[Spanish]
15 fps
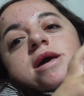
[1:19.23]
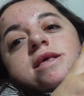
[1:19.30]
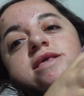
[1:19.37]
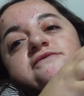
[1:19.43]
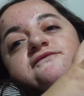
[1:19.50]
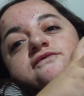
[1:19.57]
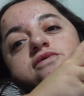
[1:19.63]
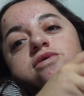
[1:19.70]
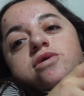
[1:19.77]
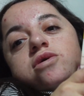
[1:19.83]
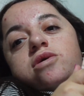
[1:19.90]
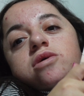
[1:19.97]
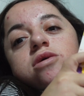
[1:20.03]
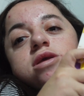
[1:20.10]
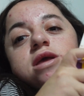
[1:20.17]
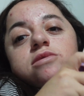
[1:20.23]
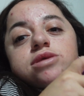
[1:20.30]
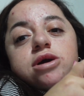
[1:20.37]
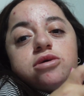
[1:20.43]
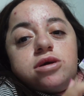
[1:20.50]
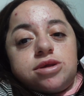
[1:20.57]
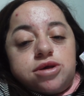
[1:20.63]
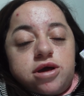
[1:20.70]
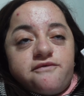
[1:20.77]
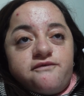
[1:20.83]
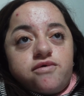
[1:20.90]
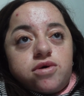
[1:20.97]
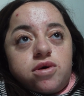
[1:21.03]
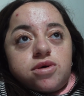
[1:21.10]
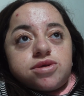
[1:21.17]
este Funko, La Lauti colecciona
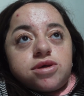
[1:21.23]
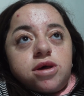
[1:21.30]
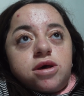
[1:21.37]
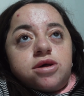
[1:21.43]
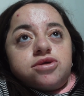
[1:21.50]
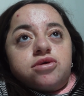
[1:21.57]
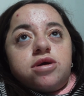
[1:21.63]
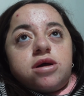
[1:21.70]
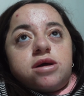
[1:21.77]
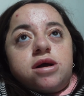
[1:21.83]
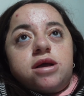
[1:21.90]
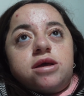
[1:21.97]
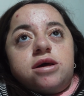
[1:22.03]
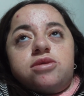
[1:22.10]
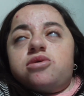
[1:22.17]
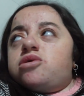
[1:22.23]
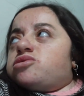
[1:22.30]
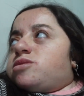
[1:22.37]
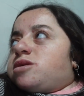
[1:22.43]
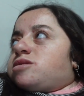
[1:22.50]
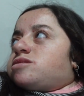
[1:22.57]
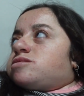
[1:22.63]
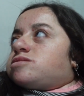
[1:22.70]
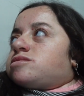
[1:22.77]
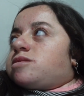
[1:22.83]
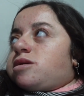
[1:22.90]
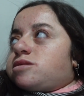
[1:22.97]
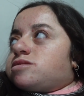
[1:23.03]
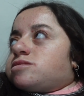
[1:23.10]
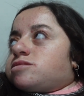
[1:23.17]
Funkos, yo les regalé dos o tres,
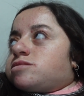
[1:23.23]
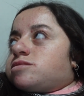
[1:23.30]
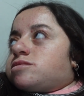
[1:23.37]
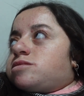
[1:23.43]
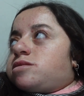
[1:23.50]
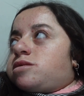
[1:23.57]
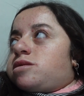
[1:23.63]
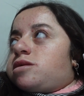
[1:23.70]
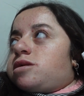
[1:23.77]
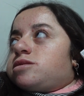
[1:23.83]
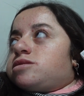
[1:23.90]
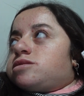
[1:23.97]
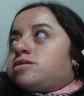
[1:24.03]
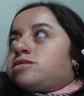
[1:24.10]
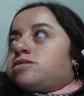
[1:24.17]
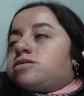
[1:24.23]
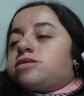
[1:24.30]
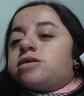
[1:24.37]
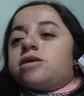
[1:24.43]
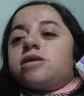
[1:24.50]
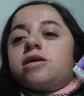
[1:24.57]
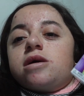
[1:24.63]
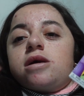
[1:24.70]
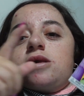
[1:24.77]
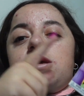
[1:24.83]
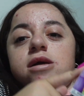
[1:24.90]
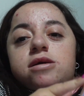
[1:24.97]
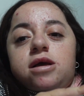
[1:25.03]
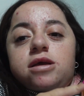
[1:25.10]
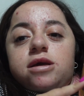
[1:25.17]
tres. Creo que con este el tercero. Sí,
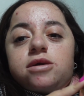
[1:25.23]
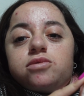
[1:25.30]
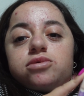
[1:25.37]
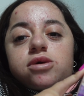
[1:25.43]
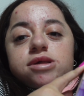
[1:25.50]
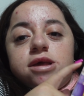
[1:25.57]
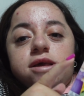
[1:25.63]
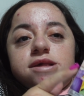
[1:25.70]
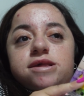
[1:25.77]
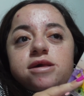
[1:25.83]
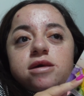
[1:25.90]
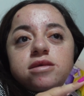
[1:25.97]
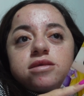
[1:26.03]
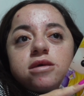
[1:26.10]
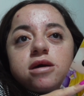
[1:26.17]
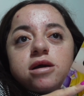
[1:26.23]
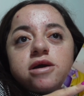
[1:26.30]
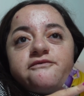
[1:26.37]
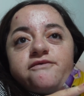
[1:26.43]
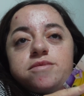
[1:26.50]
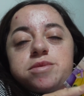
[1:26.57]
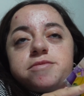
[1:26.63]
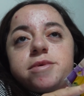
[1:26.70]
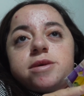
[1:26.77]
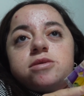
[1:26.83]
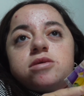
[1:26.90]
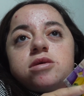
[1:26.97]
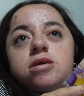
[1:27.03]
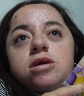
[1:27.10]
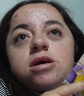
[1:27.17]
el 1 de Cenicienta, que fue el
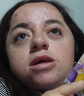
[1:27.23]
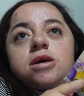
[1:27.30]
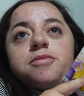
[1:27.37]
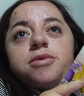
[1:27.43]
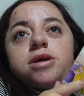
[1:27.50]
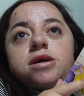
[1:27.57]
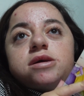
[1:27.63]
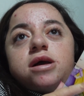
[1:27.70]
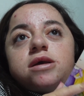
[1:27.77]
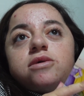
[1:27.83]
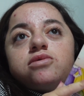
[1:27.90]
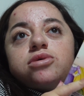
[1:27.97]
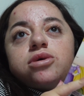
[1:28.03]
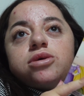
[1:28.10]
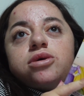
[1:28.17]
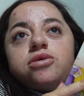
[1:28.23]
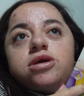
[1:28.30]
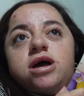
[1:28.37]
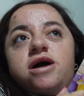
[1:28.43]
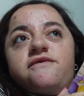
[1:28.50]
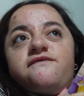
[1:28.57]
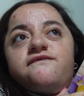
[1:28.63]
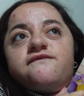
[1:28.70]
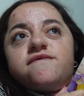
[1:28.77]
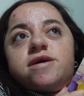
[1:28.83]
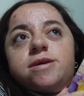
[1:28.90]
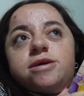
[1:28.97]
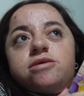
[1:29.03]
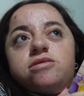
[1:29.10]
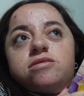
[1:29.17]
primero. Después el 1 de Olaf,
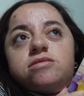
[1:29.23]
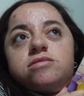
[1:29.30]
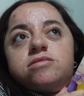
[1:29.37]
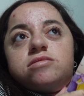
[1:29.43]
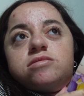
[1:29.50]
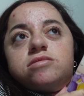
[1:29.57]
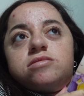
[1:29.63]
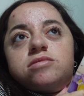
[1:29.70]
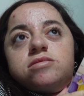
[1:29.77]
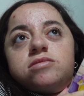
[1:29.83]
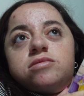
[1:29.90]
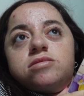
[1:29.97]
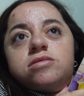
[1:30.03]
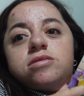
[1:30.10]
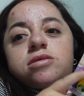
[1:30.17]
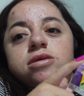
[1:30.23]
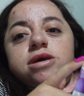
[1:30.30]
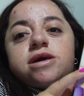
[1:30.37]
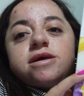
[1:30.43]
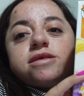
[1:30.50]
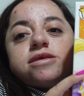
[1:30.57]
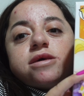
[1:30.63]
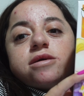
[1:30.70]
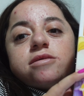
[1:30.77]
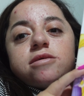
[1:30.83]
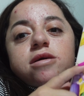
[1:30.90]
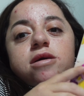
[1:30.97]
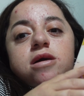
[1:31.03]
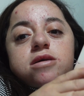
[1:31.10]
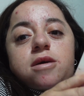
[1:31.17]
creo. Creo sí. Y este,
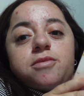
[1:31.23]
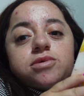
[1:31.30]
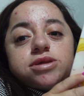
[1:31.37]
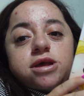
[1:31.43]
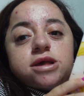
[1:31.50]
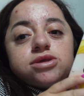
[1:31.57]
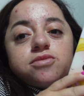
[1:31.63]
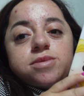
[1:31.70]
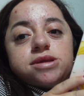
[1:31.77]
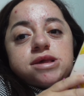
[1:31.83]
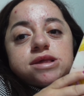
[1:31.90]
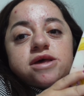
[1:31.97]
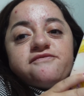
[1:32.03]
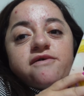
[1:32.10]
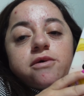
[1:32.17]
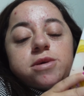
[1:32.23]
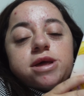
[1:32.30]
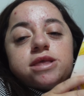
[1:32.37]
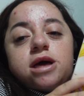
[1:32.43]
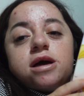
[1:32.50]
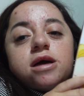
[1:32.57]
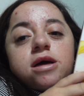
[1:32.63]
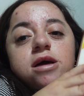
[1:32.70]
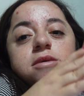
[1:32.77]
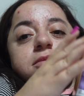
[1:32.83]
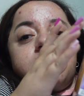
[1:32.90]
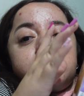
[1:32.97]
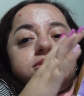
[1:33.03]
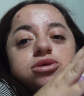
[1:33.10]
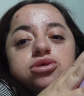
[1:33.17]
Rapunzel es su princesa favorita,
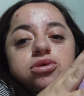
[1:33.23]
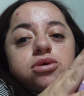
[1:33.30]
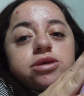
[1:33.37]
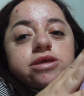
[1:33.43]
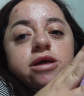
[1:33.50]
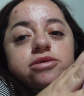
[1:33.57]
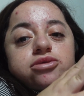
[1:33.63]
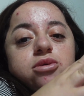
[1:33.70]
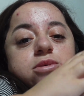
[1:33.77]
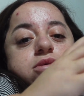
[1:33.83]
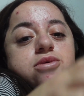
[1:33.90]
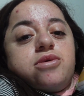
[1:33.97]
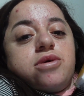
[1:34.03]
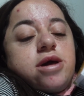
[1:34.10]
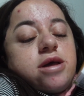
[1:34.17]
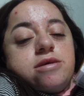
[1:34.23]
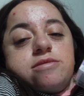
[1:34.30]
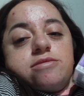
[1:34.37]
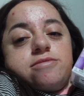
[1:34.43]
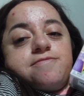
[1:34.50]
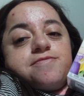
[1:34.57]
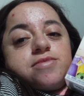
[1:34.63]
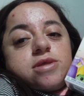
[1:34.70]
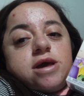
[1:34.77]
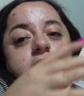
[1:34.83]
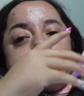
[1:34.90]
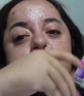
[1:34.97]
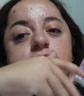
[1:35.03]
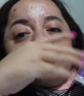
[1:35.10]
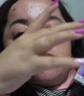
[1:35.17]
por eso todo está en torno, en,
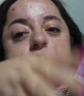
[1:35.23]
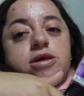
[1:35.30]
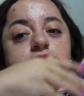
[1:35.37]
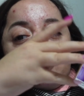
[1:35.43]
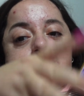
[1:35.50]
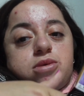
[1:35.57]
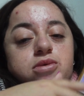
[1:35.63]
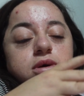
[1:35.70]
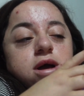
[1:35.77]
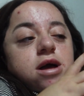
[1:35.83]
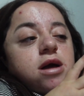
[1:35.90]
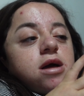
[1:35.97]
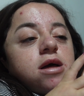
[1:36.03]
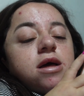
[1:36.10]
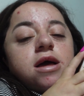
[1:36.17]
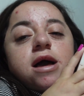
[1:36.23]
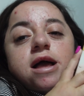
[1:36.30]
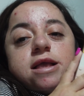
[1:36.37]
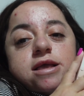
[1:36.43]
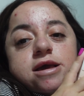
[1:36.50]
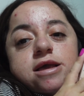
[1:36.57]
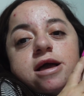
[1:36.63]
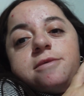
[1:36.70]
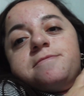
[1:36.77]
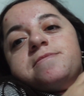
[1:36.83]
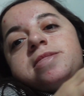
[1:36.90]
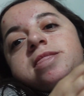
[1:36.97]
gira en, torno a, al lila.